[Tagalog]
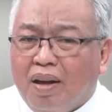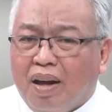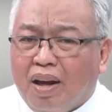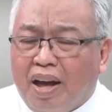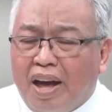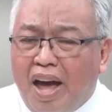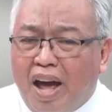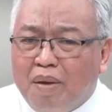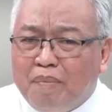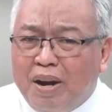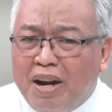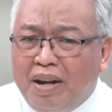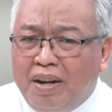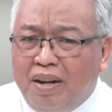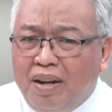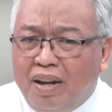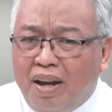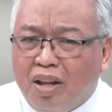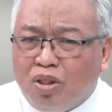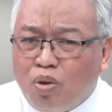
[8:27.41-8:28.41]
Kaya naman,
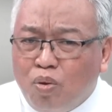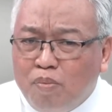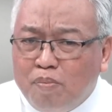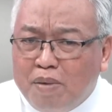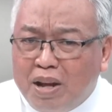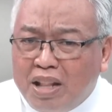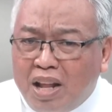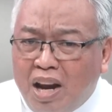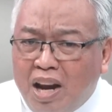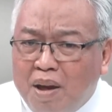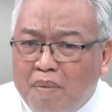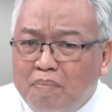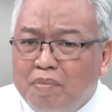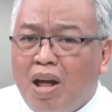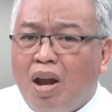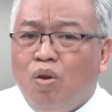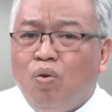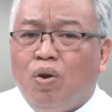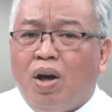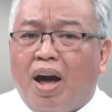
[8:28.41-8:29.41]
itong madilim
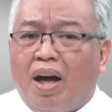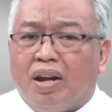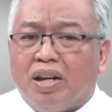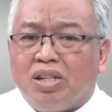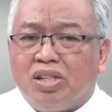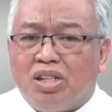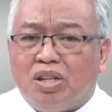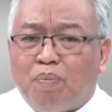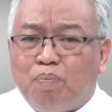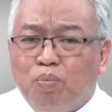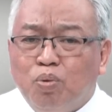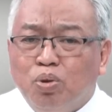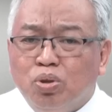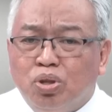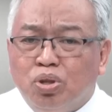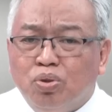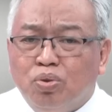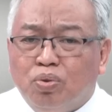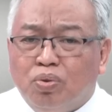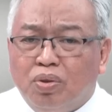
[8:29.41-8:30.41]
na lugar sa
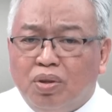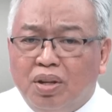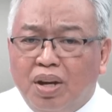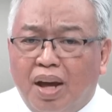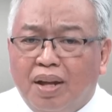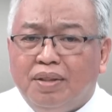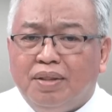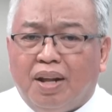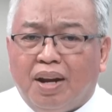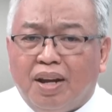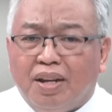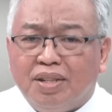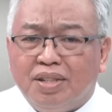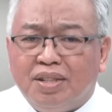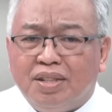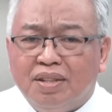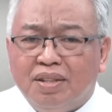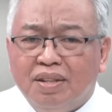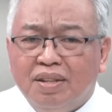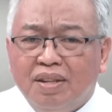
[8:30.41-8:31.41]
puso ni
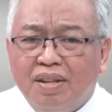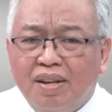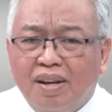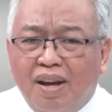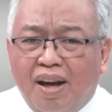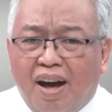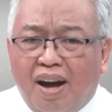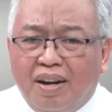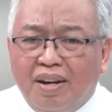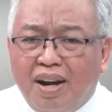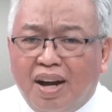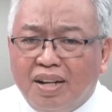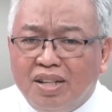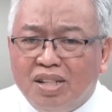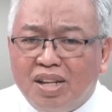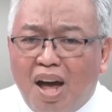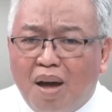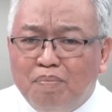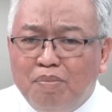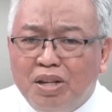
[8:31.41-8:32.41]
Andres ang
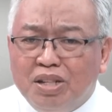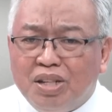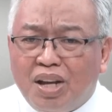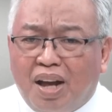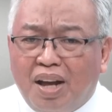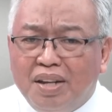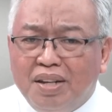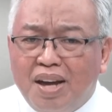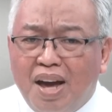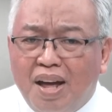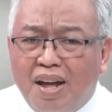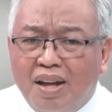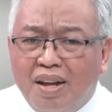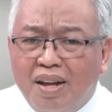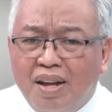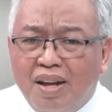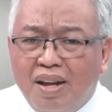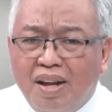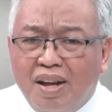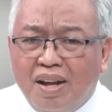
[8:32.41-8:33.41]
nagsabi sa kanya
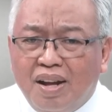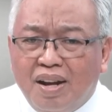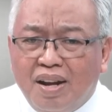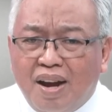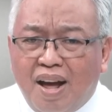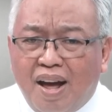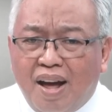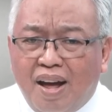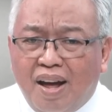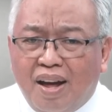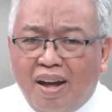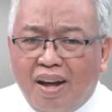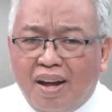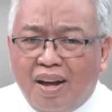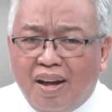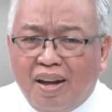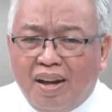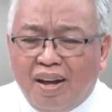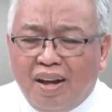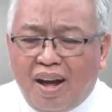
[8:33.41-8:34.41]
na
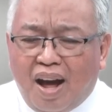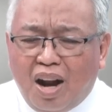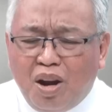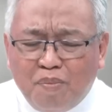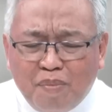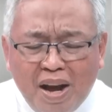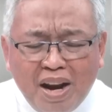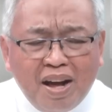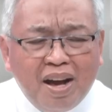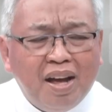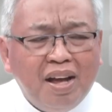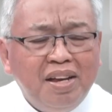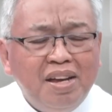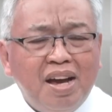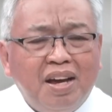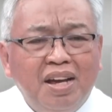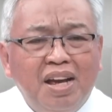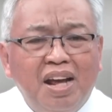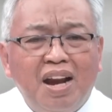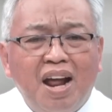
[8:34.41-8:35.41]
anuman ang
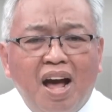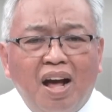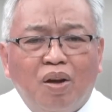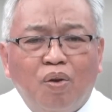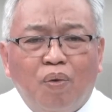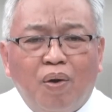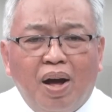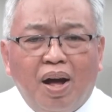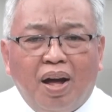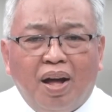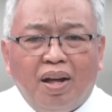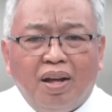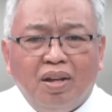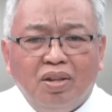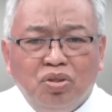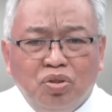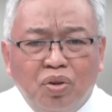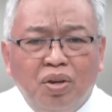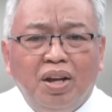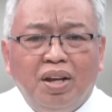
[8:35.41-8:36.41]
kanyang ginagawa
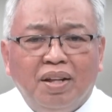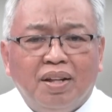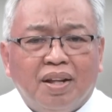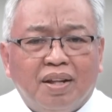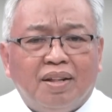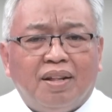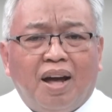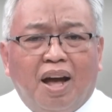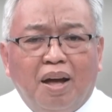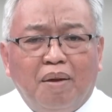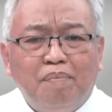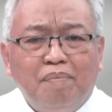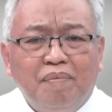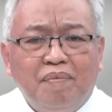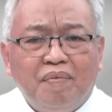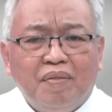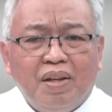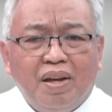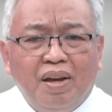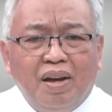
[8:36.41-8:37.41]
during that time
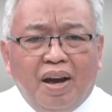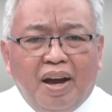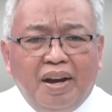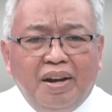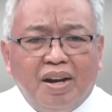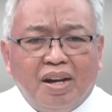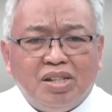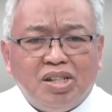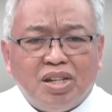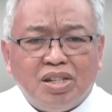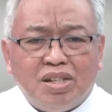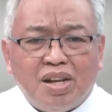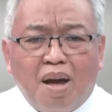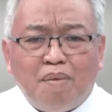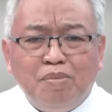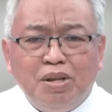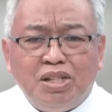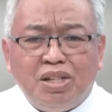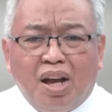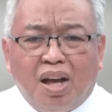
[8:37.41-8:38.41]
ay
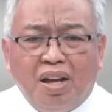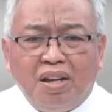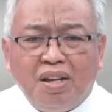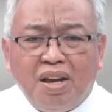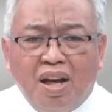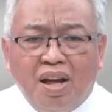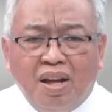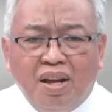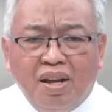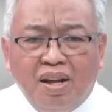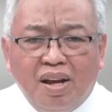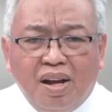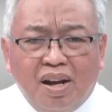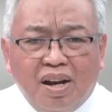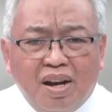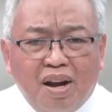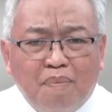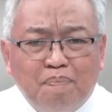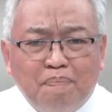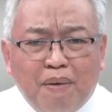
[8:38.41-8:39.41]
nagsasabi sa kanya
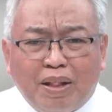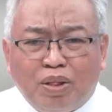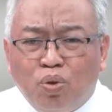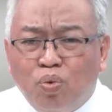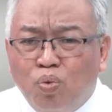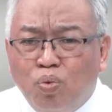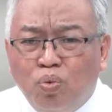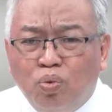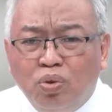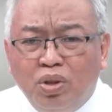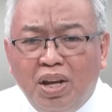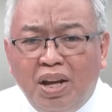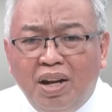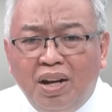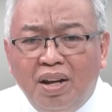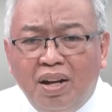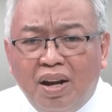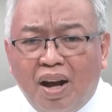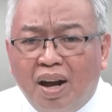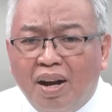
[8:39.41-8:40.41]
na patungo
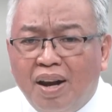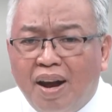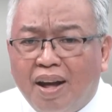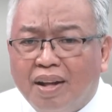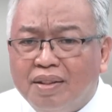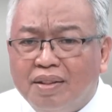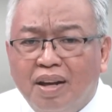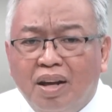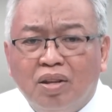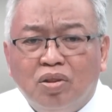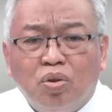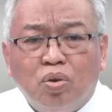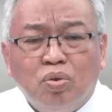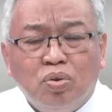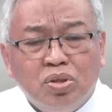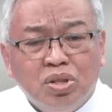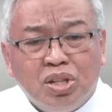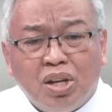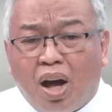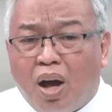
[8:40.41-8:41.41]
din ang lahat na ito
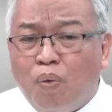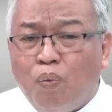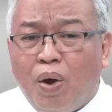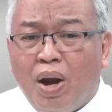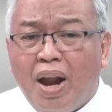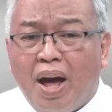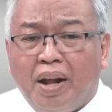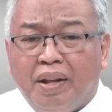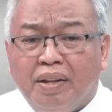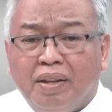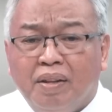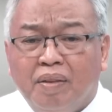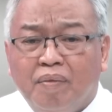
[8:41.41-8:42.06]
sa kawalan.